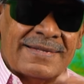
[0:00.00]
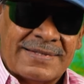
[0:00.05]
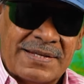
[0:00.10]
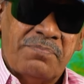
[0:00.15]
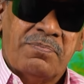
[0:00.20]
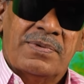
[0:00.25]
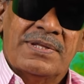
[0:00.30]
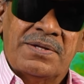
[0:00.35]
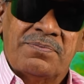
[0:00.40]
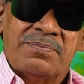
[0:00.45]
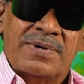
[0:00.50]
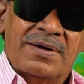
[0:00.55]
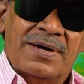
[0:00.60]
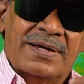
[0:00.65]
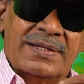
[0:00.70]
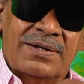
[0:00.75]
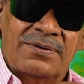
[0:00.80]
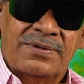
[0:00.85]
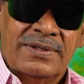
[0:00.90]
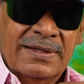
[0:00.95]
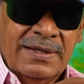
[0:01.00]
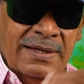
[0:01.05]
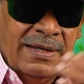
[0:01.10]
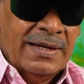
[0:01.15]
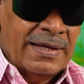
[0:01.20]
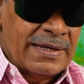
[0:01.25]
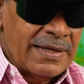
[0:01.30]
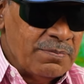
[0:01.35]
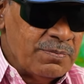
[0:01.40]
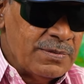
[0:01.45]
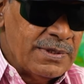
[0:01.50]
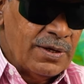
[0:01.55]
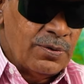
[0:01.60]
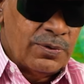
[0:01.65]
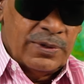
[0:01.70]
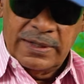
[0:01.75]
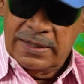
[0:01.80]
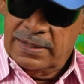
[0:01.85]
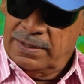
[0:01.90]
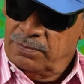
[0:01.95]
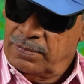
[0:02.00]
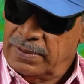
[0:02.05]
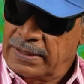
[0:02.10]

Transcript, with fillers: சம்பந்தம் இல்லை அதாவது எம்ஜிஆருடைய